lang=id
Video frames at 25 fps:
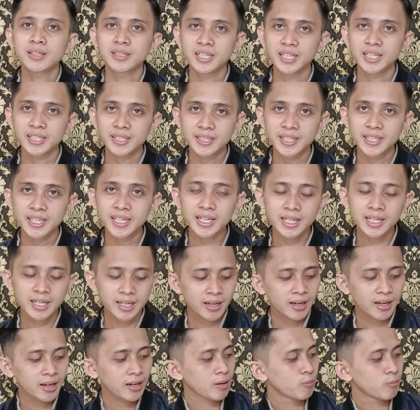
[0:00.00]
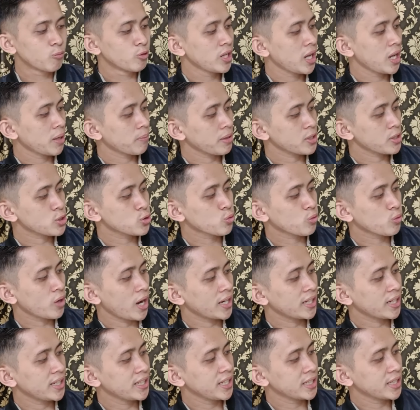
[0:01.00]
titik kemudian
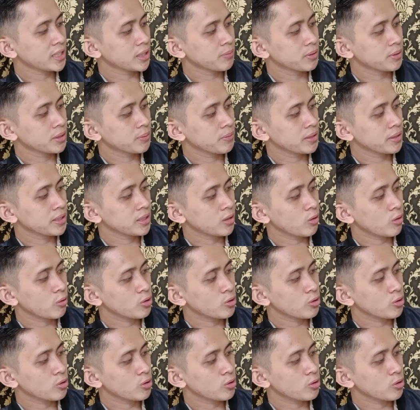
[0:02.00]
masukkan ini ya teman-teman